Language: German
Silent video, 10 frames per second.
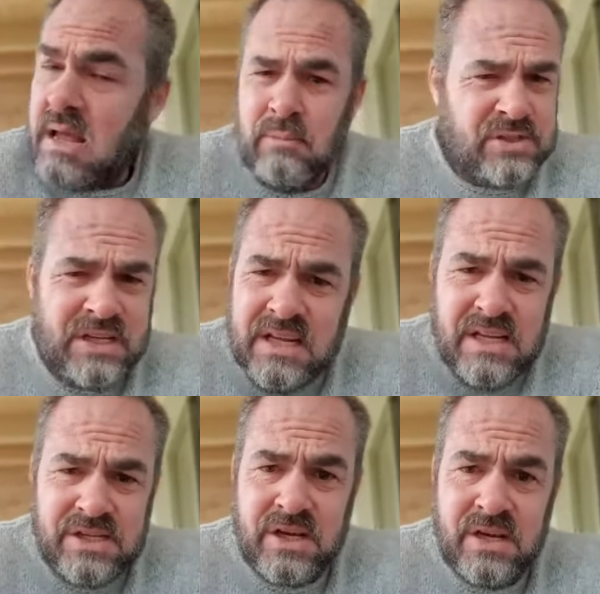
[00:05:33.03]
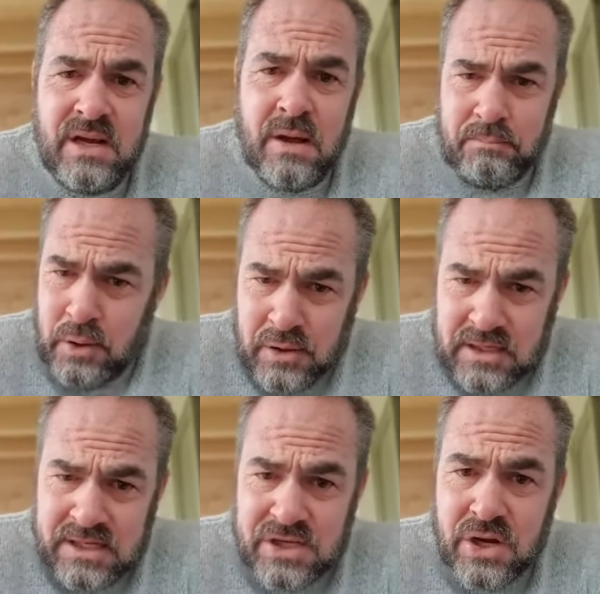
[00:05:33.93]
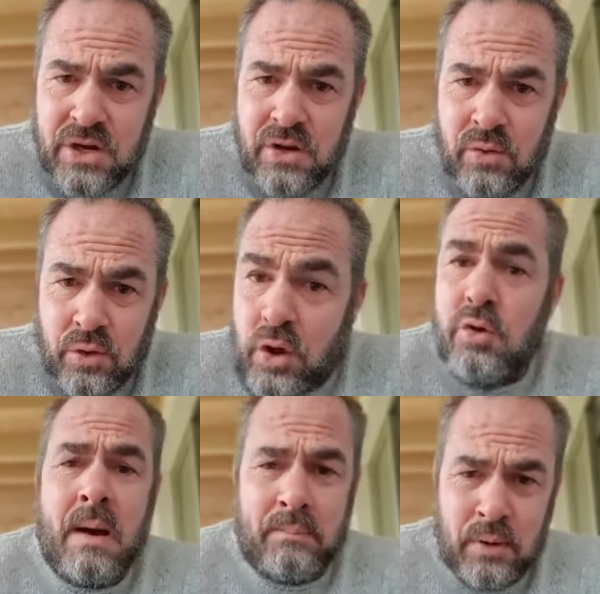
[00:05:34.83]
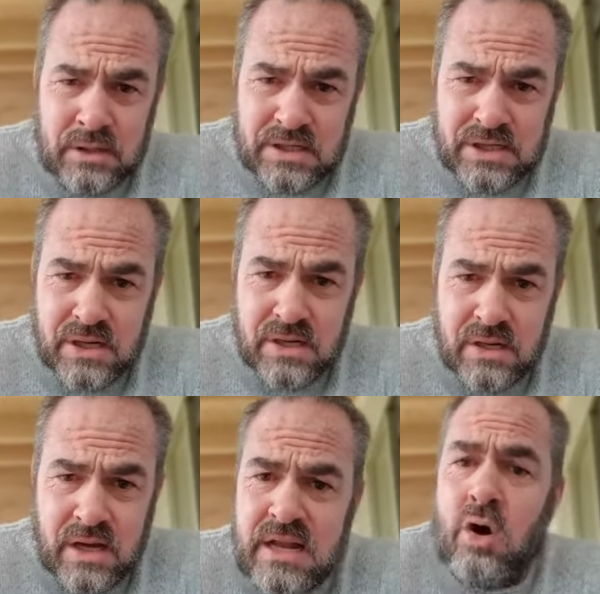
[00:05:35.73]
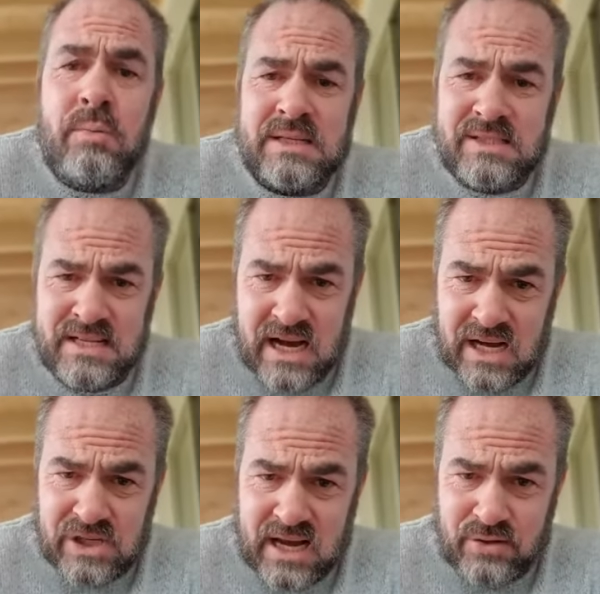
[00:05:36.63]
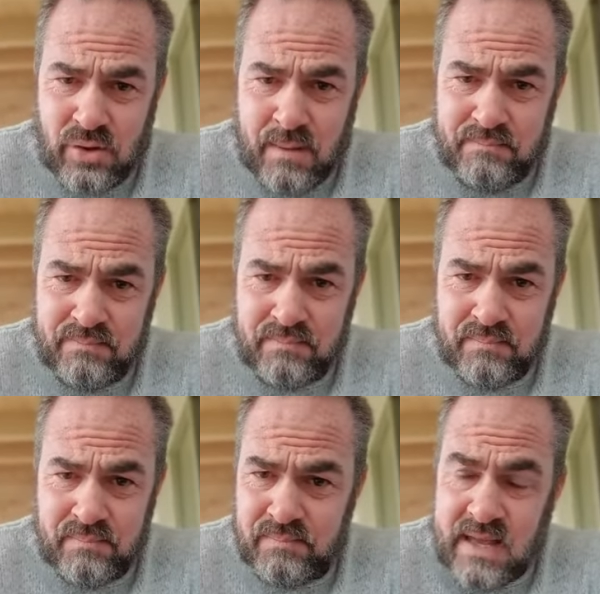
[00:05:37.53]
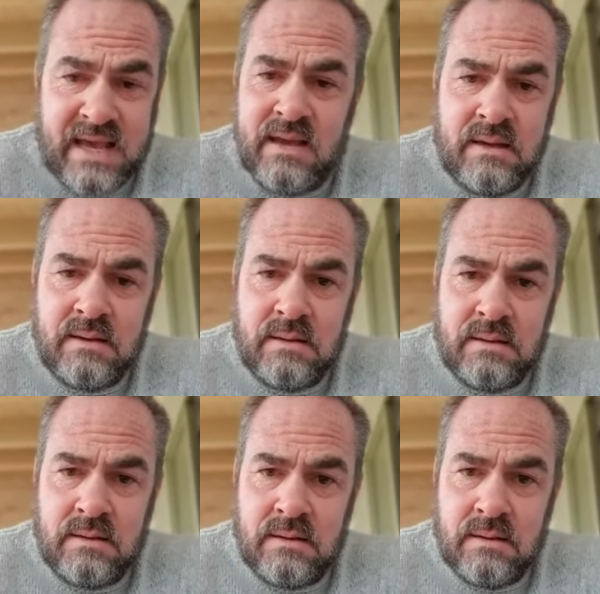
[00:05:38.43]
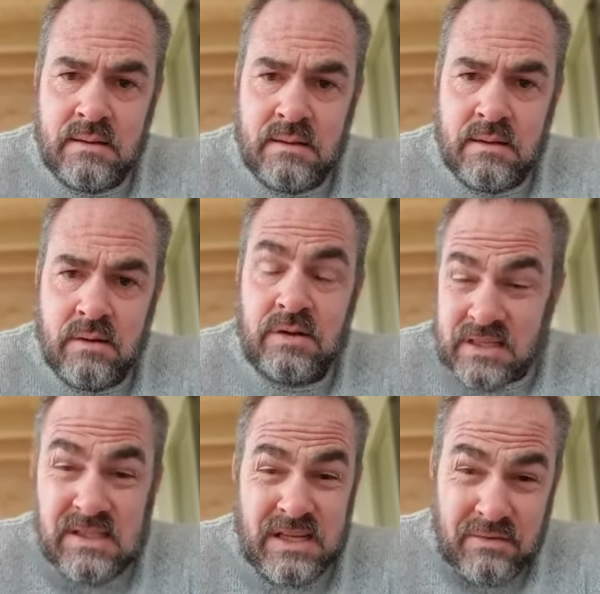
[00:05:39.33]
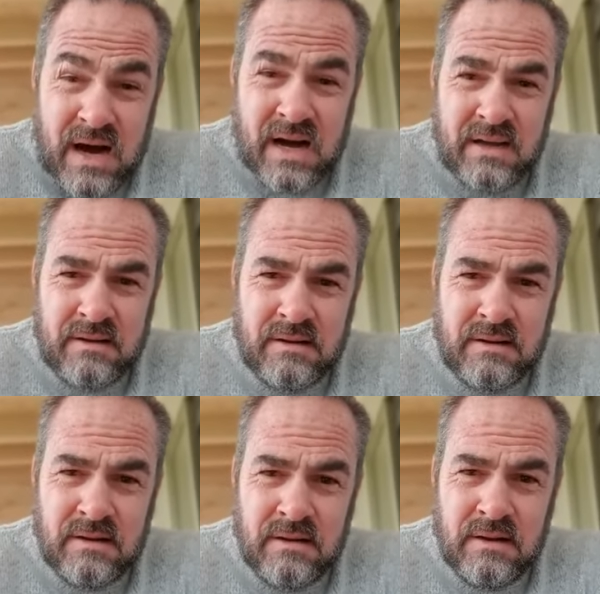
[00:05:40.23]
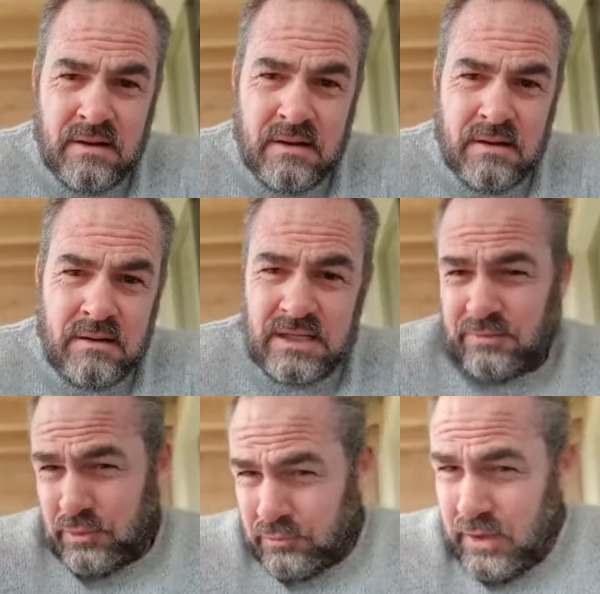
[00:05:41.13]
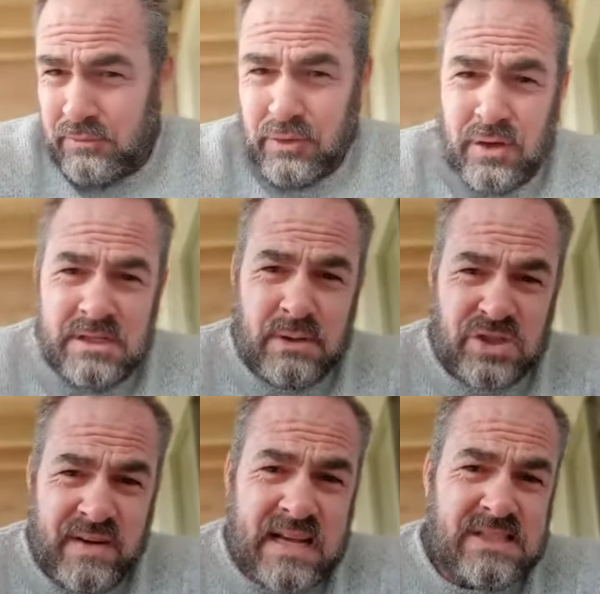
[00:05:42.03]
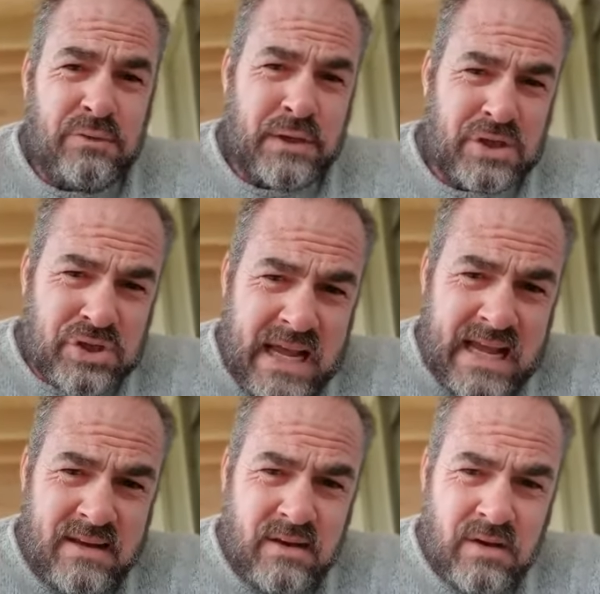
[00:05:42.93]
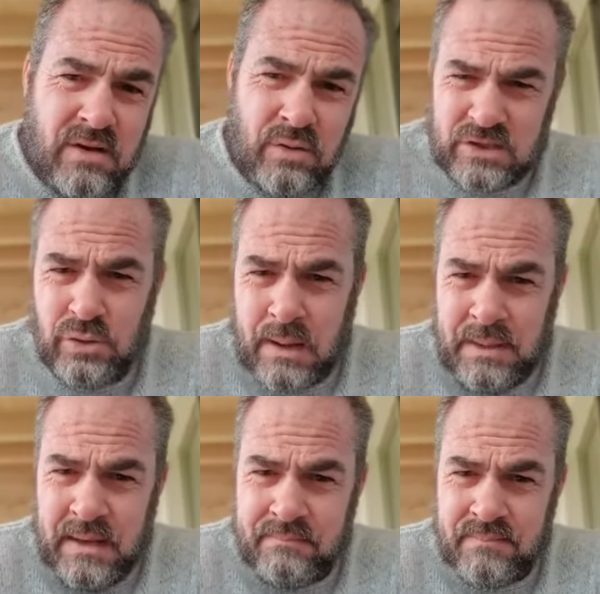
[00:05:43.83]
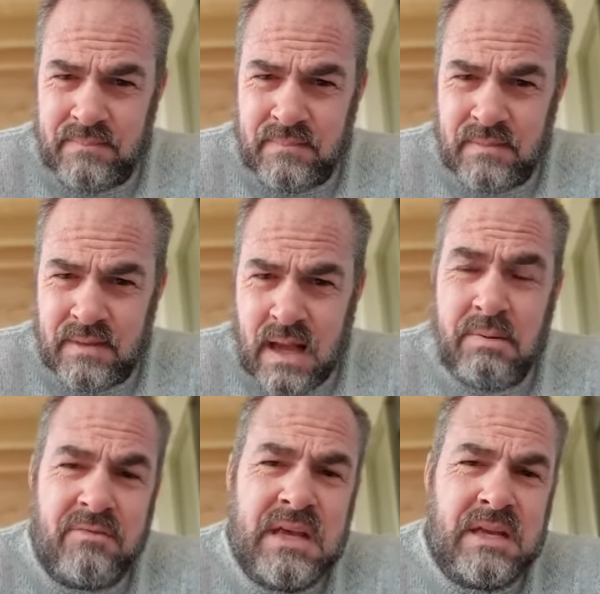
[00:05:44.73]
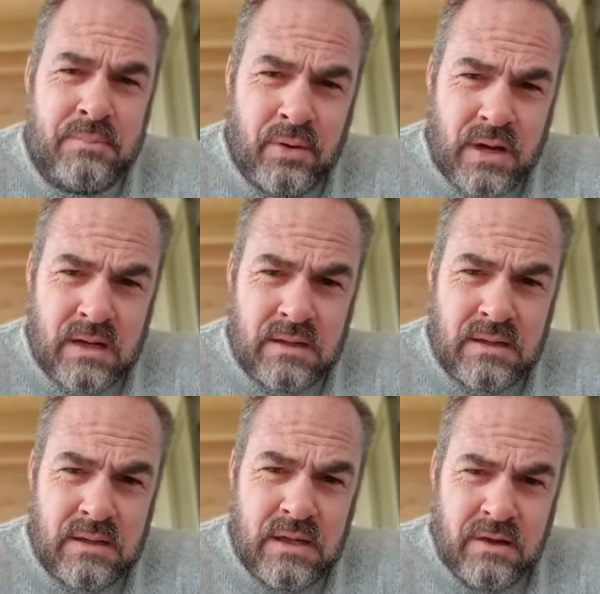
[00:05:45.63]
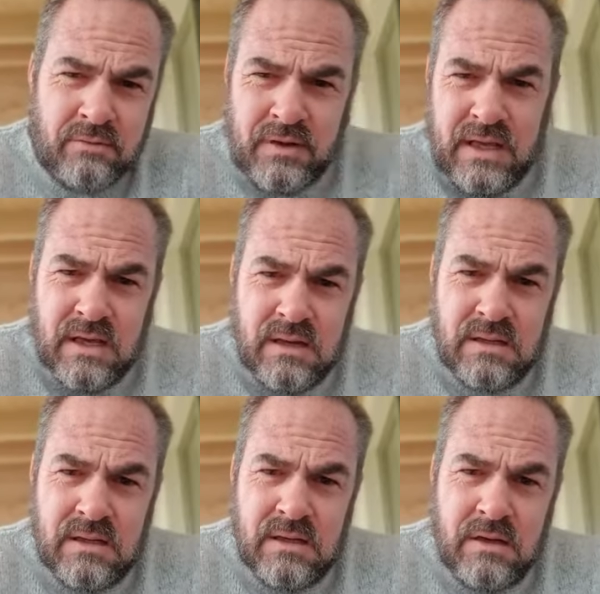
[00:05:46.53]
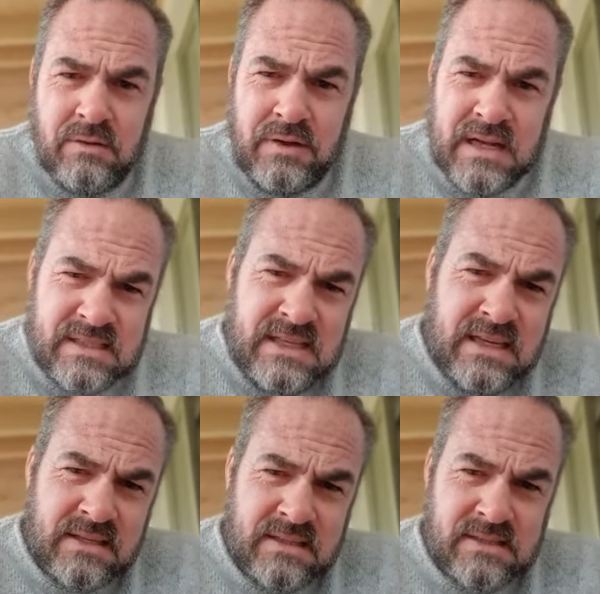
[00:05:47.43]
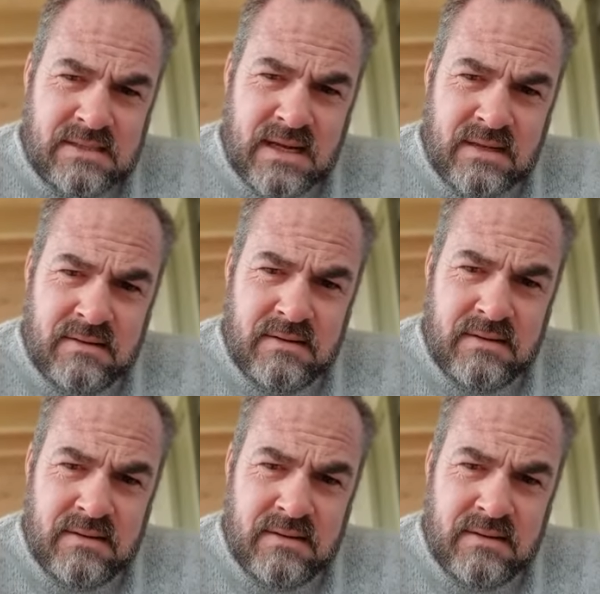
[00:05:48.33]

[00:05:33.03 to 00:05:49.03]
Dann müsst ihr nicht pünktlich oder überpünktlich in der obersten Etage ankommen. Nee. Und das ist die Wahrheit, die für viele von euch immer schwer ist zu verstehen oder zu kapieren. Aber wir, die Bürger, wir finanzieren dieses Land.